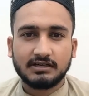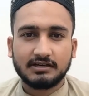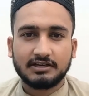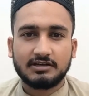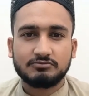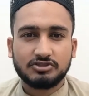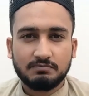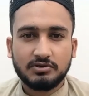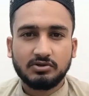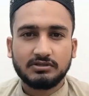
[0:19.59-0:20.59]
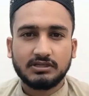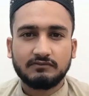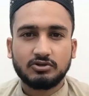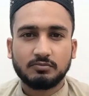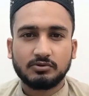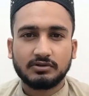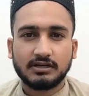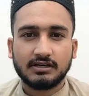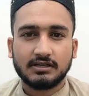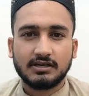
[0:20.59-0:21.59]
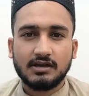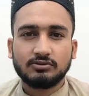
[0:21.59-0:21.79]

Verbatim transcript: ताकि हम जब भी कोई नई वीडियो अपलोड करें